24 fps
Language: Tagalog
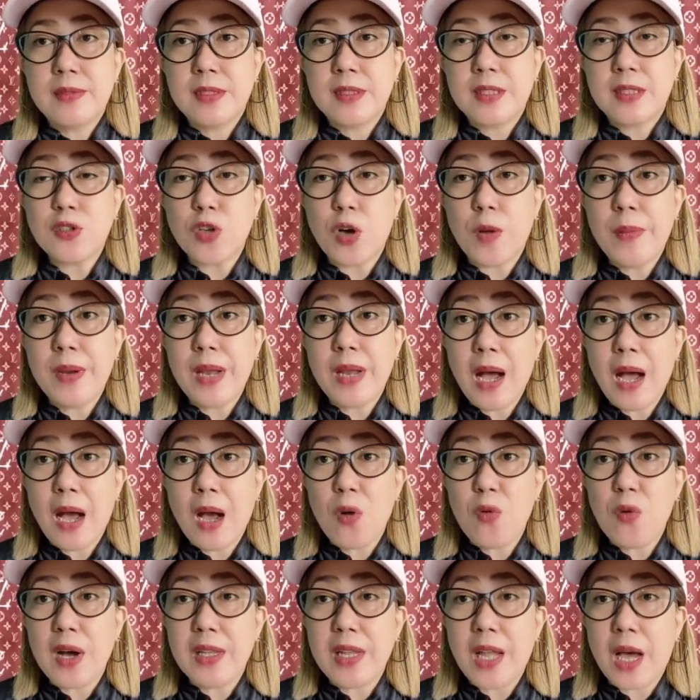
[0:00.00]
Sa sobrang
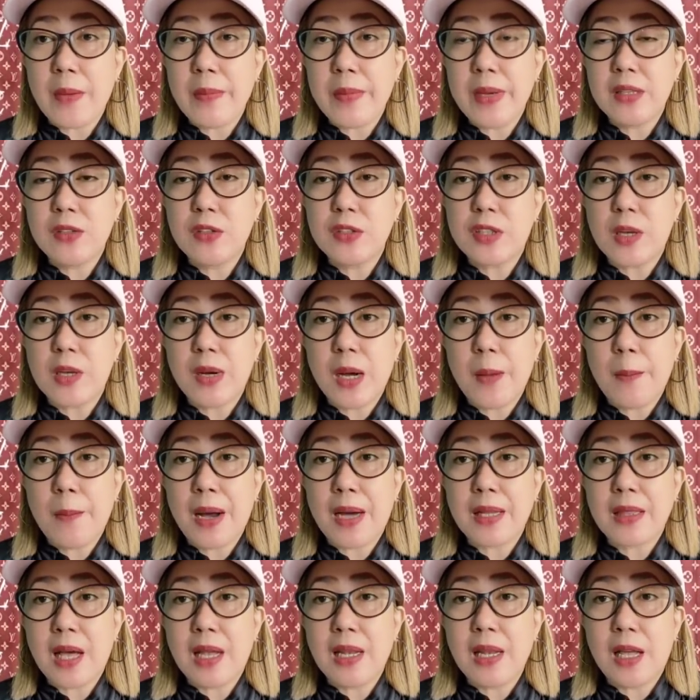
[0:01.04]
awa namin do sa mga
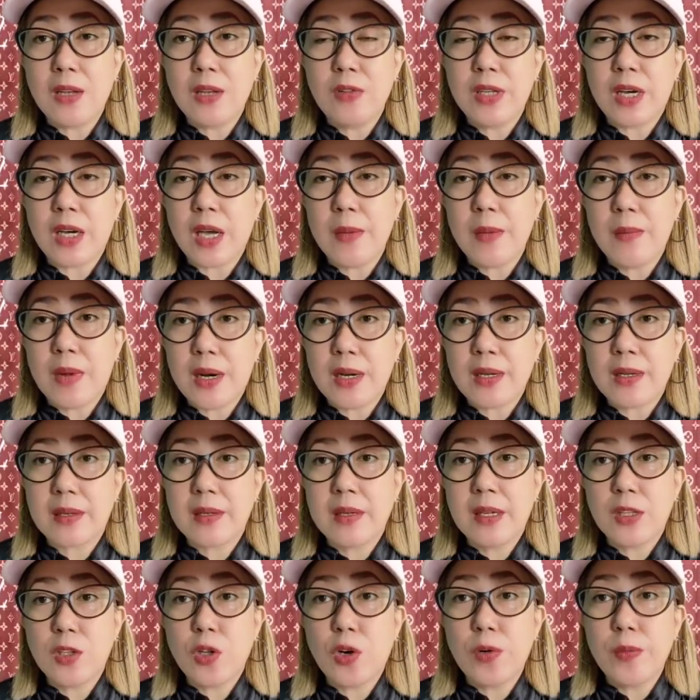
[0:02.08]
bata lalo na kay Mark
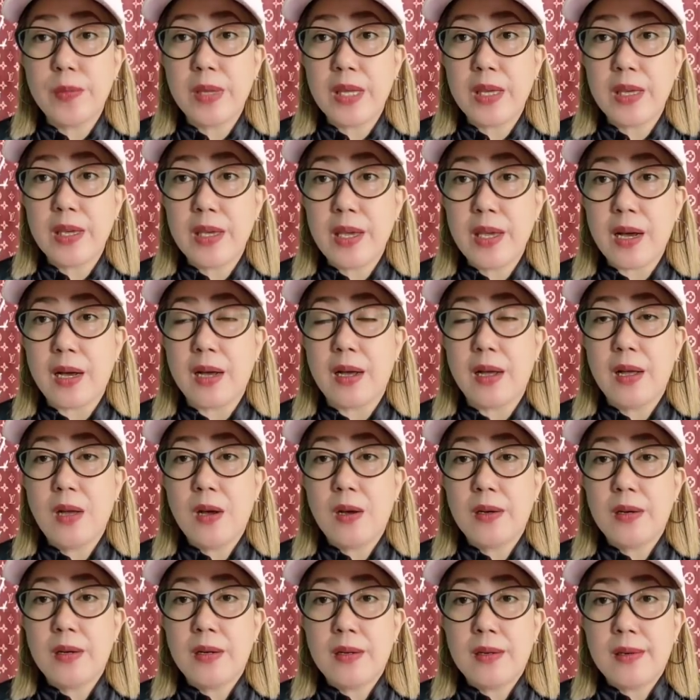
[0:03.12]
na umiiyak.
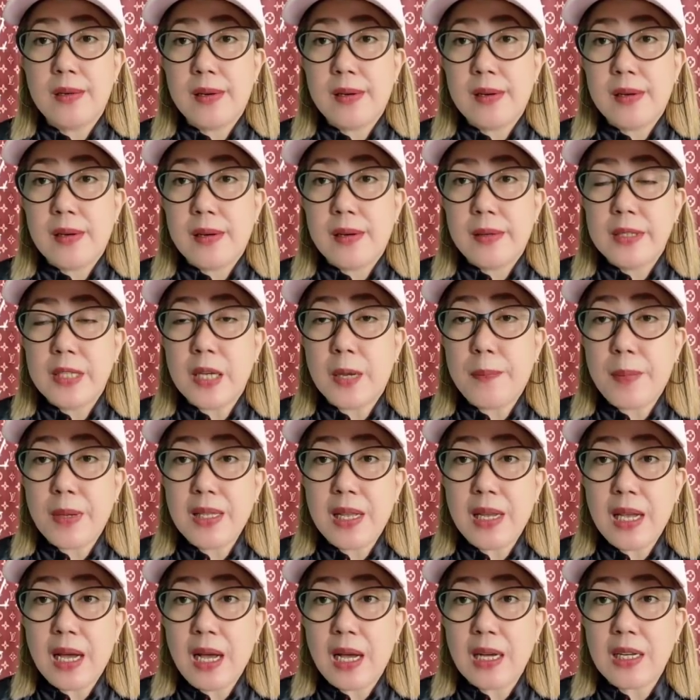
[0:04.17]

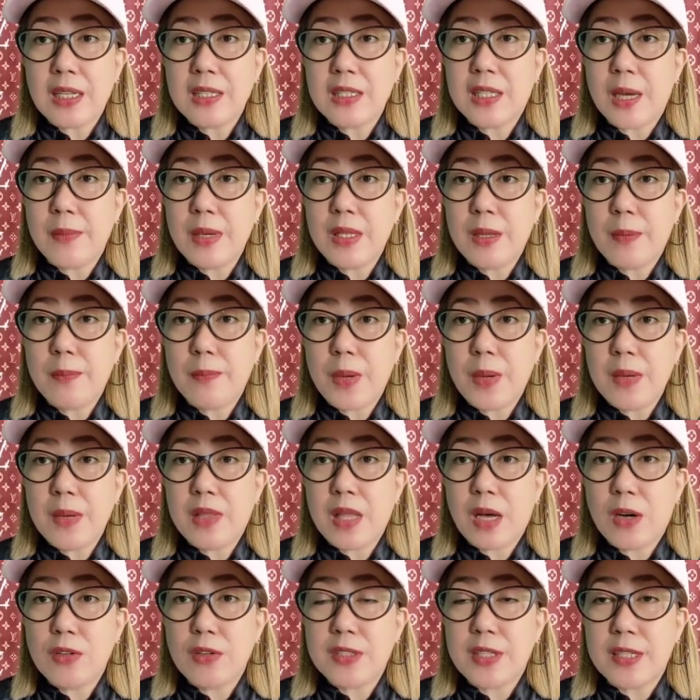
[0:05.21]
Nagpadala ka agad kami ng
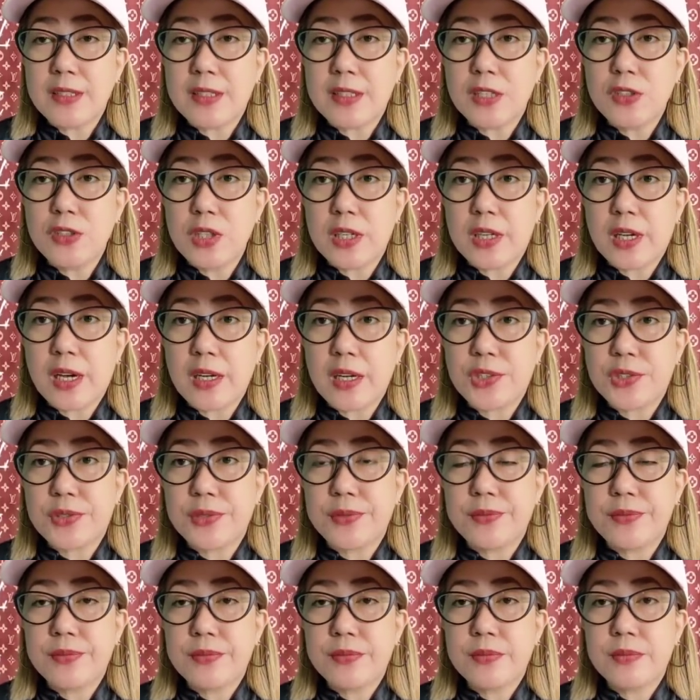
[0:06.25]
5,000 sa GCash.
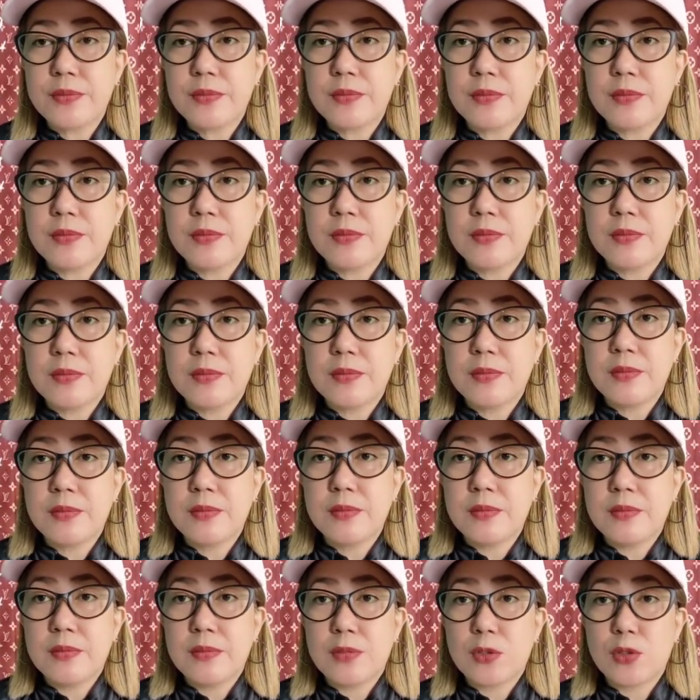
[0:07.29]

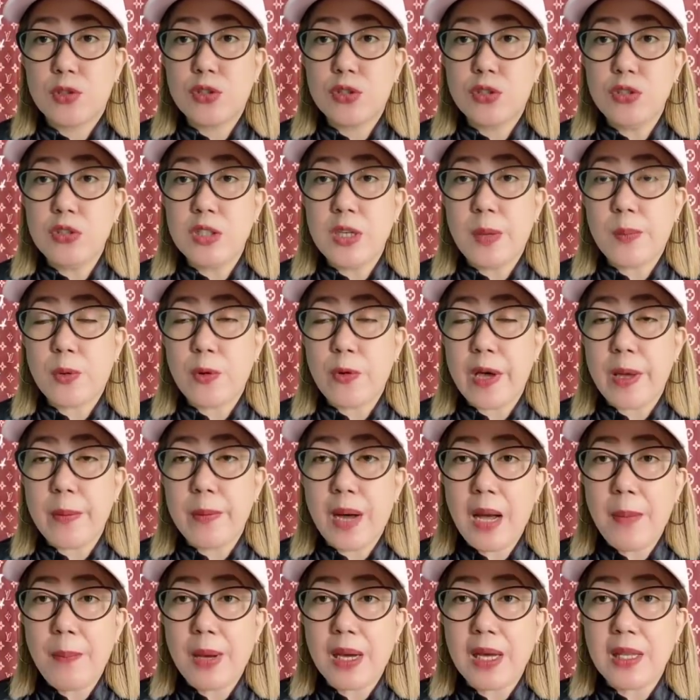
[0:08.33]
Gusto nyo ng
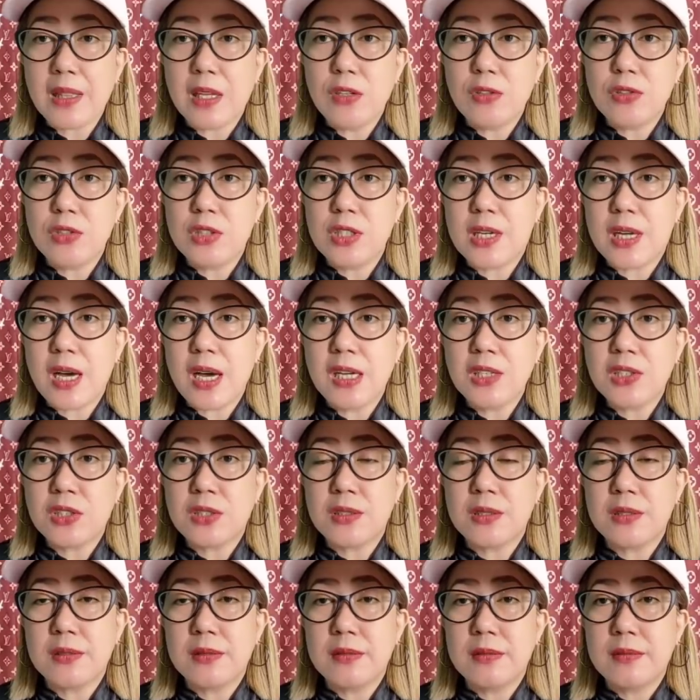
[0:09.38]
pruweba? Pakita yung
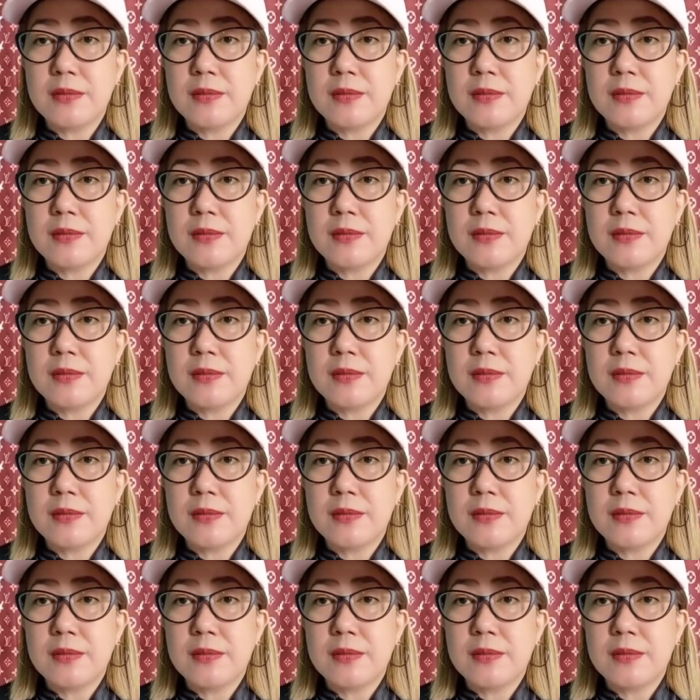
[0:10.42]
GCash?